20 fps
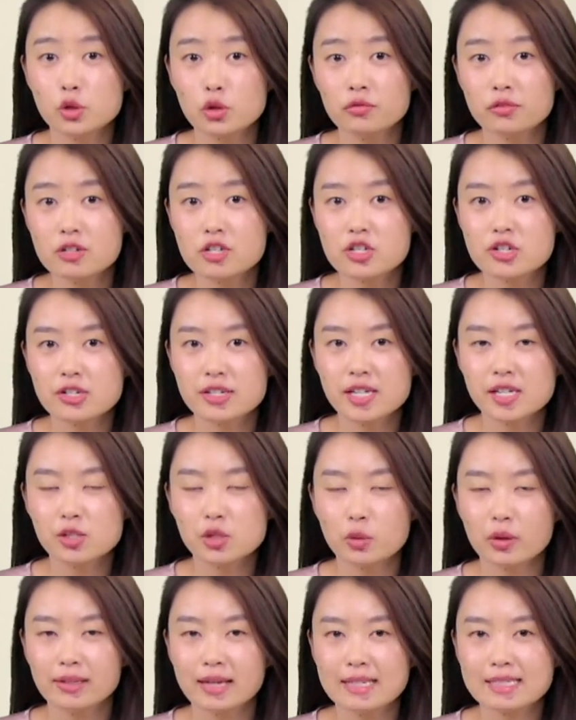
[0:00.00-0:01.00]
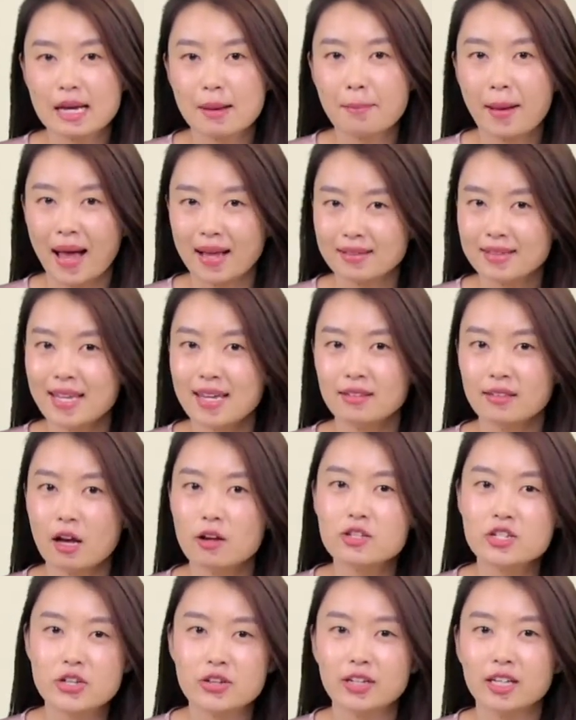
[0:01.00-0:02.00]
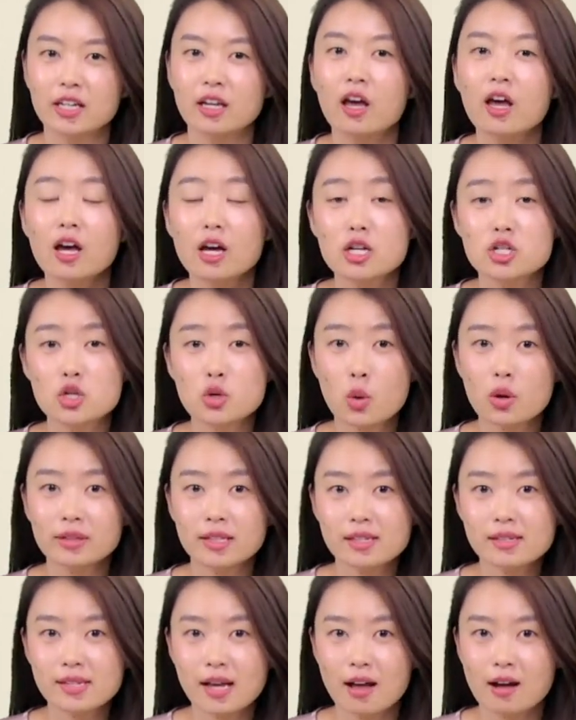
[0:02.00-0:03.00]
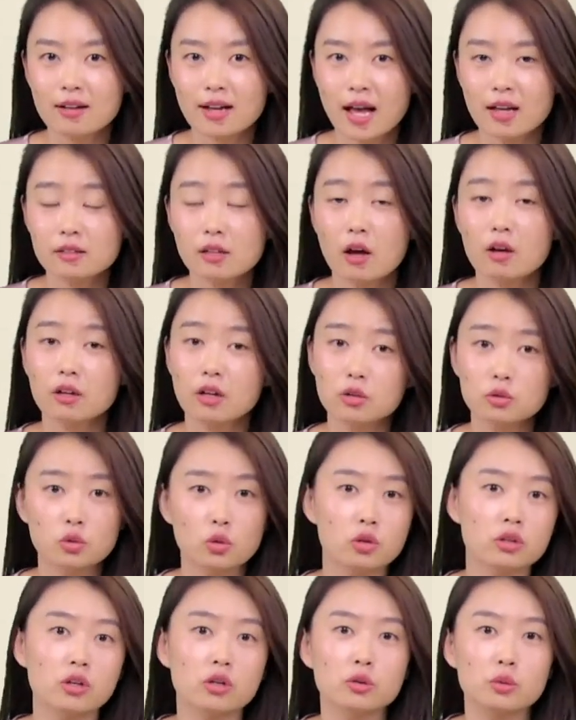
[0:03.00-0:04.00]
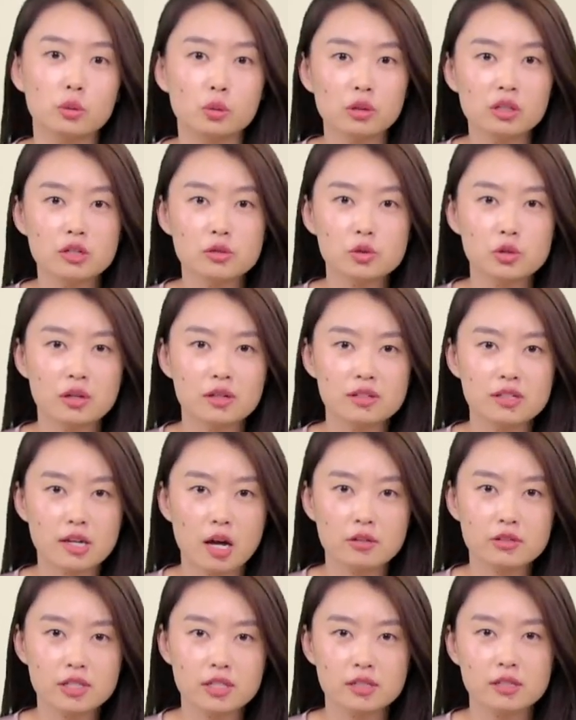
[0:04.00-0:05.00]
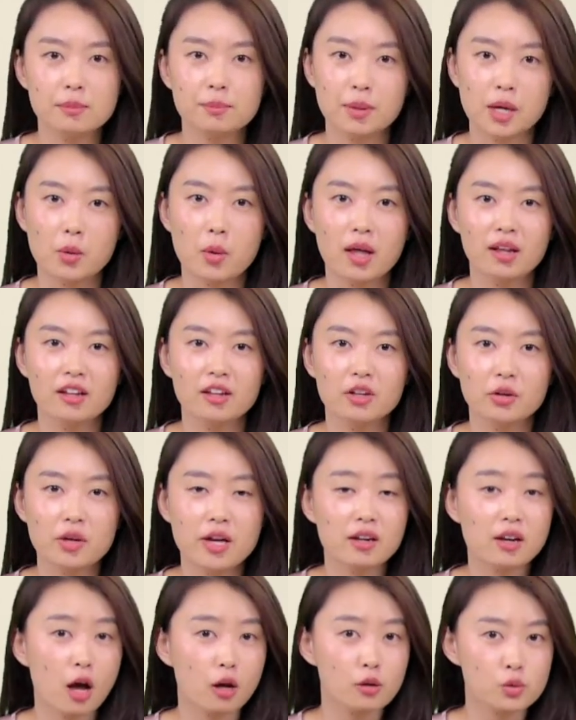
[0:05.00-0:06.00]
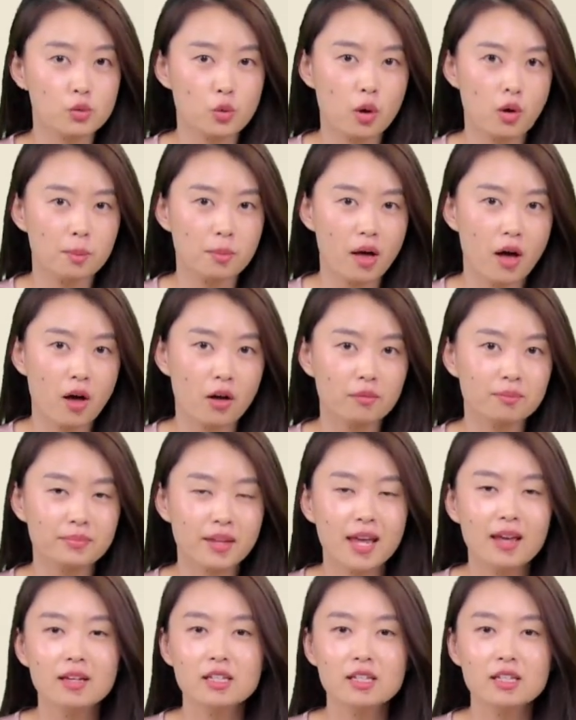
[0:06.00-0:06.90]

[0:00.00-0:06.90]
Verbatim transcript: 纠纷事件就为大家盘点到这里。如果您想要看到更多的娱乐圈消息，别忘了留言告诉我们哦。